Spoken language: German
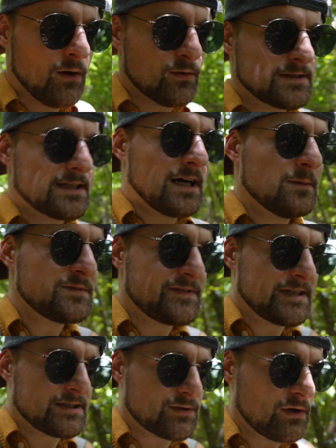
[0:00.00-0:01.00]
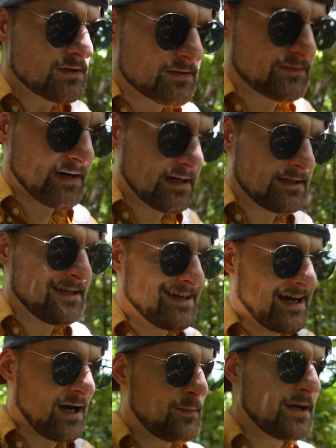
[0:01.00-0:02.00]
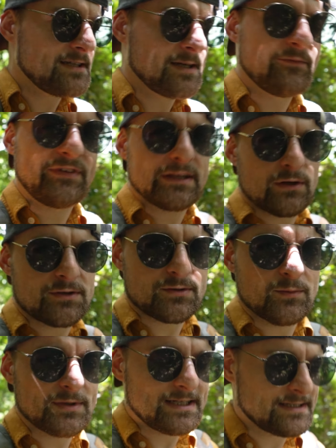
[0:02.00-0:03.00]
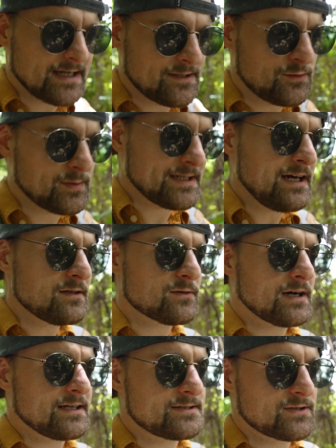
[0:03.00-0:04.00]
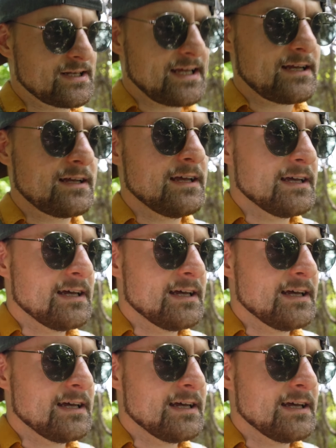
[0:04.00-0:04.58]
und dann abends wieder zurückzufahren. Aber ich empfehle euch unbedingt eine Übernachtung einzulegen,